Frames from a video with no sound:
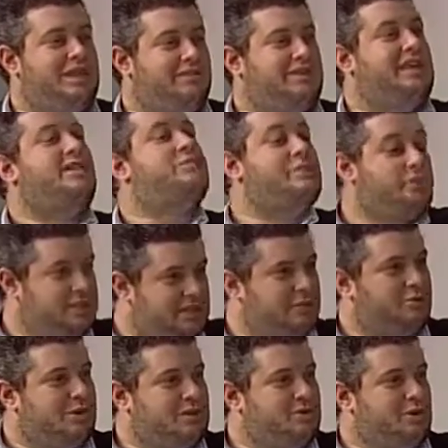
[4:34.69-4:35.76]
E na verdade você precisa
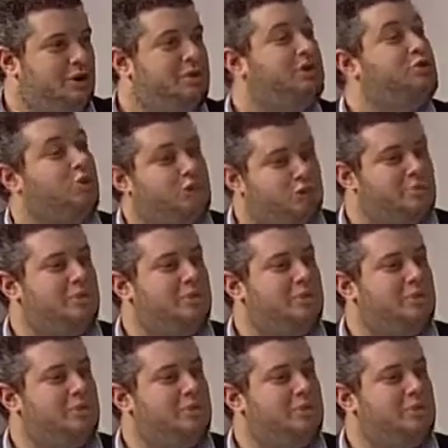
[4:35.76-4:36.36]
tomar sol Pelo em todos os